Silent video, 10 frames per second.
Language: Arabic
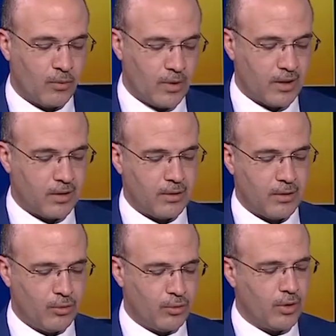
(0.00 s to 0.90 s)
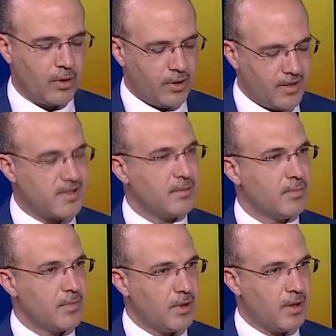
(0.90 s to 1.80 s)
ولكن انه
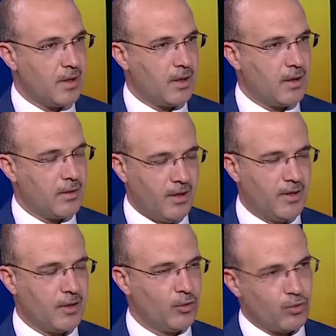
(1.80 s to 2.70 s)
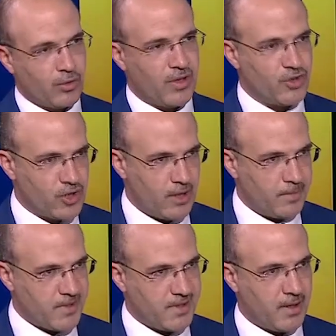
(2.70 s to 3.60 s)
لازم نحن ينطر نتيجه
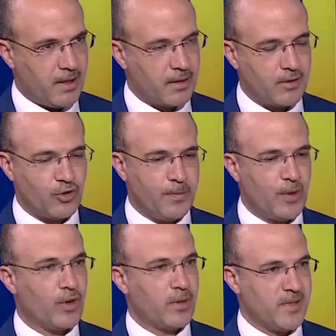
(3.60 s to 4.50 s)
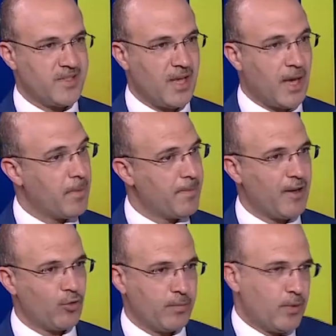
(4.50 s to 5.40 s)
البي سي ار 48 ساعه
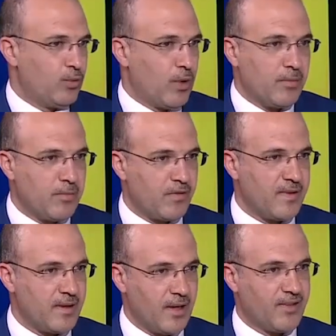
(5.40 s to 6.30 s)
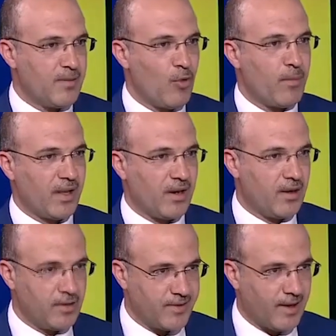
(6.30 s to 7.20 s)
ببيته بده قد ما في يحتمي وما
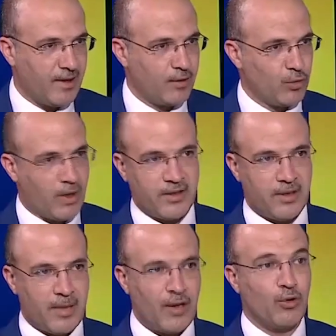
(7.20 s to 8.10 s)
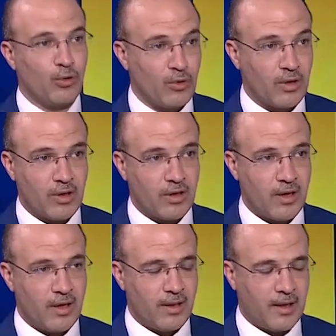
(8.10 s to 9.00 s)
يخالط عائلته حتى ما ينقل لهم
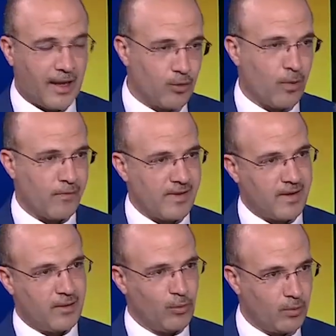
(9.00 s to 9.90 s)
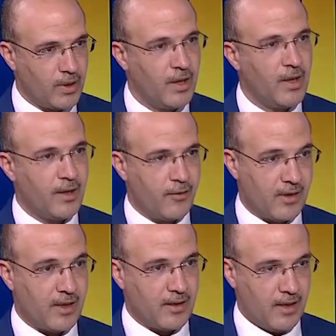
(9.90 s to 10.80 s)
العدوى في كان هو في
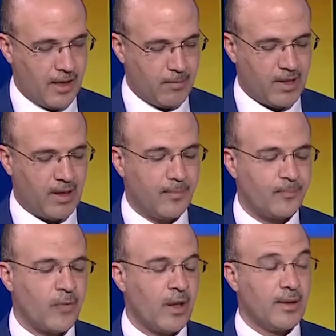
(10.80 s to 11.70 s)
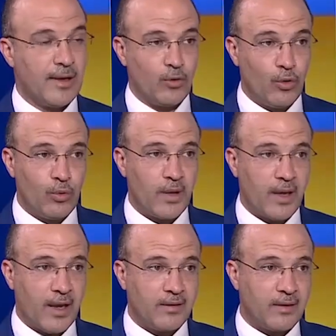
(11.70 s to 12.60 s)
كان حملة لأنه هو
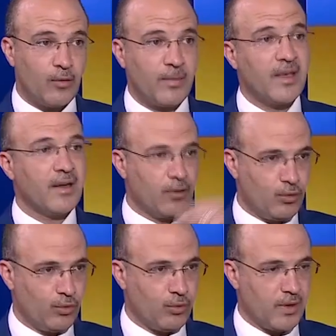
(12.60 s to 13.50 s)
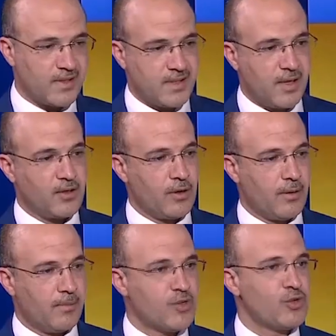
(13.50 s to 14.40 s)
حتى لو ما كان عنده أثناء
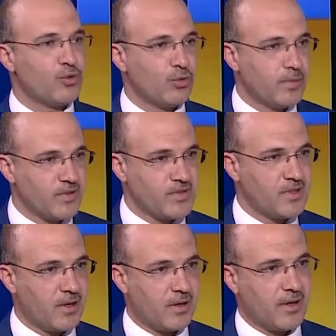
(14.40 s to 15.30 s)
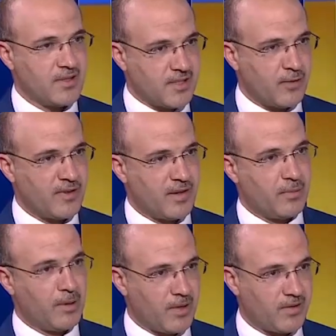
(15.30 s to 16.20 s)
مجيته بالطيارة السفر
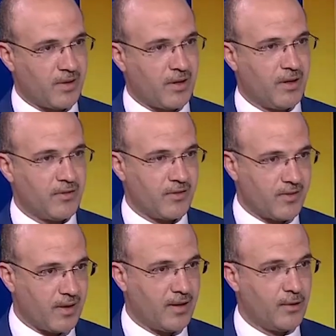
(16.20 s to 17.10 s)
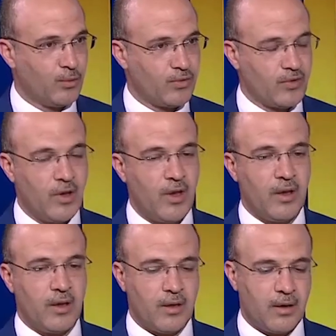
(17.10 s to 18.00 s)
بالمطارات التخالط
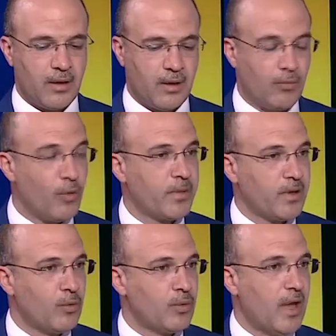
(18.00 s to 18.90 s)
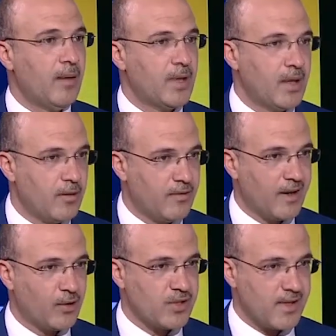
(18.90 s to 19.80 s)
آه، ممكن هو يحمل
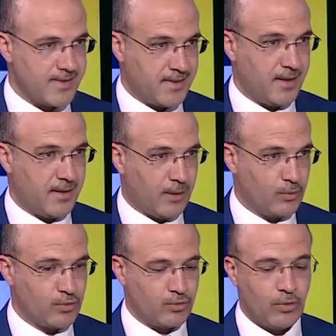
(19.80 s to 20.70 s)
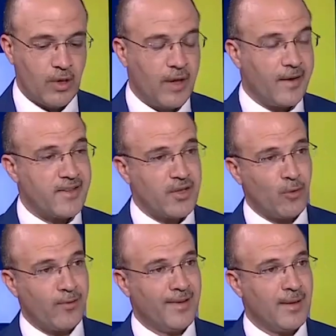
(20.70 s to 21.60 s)
الفيروس أثناء عودته خاصة
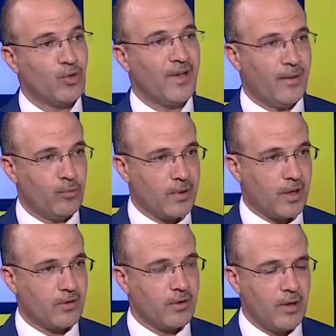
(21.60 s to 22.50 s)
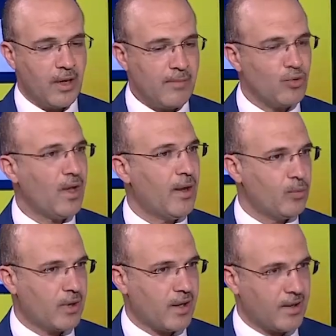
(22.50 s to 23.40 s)
أنه في عندنا متحورات هاي
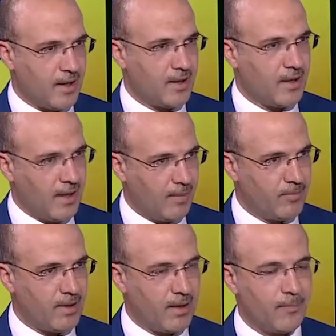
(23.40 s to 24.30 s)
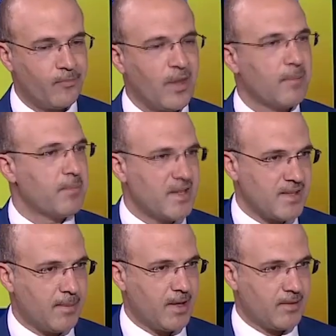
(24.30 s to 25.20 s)
المتحورات لهلأ الحمد لله ما
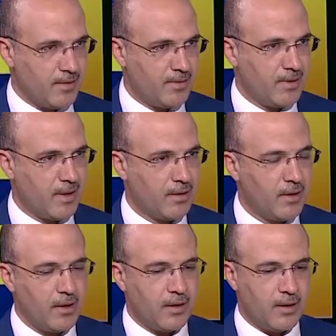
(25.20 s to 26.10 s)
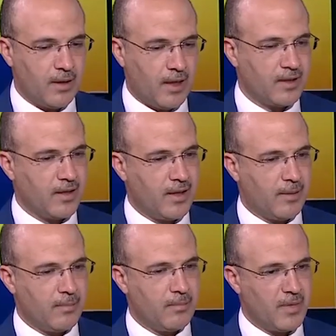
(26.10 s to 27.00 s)
ثبت عندنا آه، حتى اللي
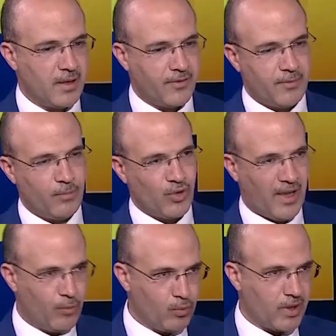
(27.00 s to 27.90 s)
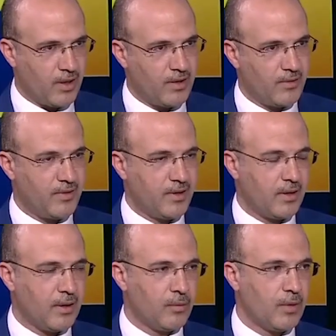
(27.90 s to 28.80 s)
عم المتحور
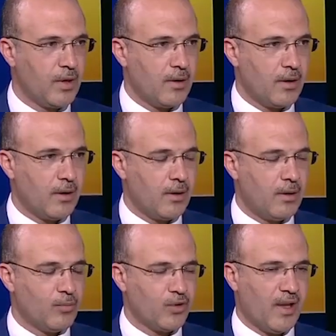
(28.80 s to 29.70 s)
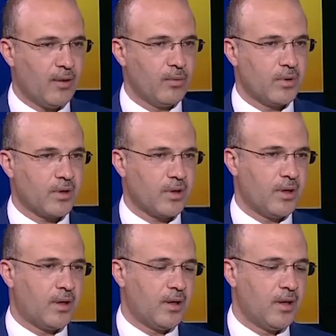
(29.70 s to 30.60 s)
الهندي او آه، المتحور
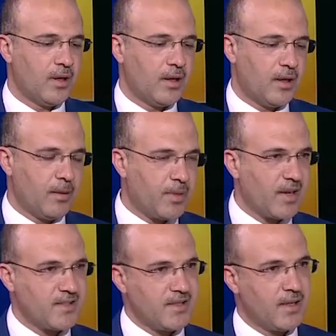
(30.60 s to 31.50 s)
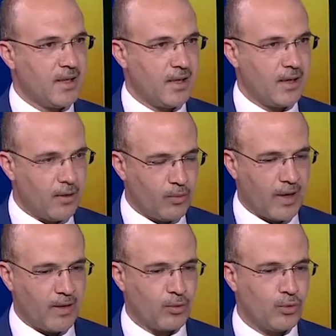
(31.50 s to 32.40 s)
آه، البرازيلي او
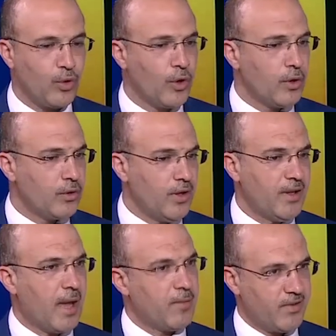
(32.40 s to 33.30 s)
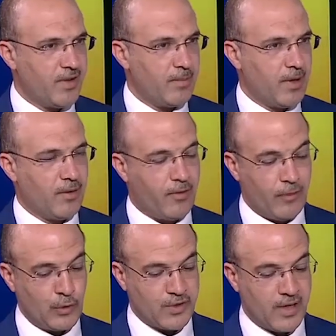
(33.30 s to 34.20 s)
غيرهم نحن عم نتابع
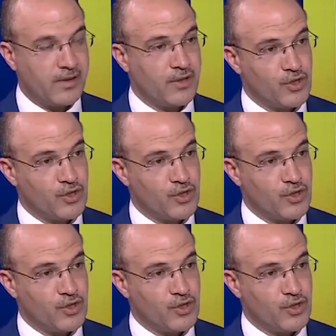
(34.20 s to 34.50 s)
فحوصات ما عندنا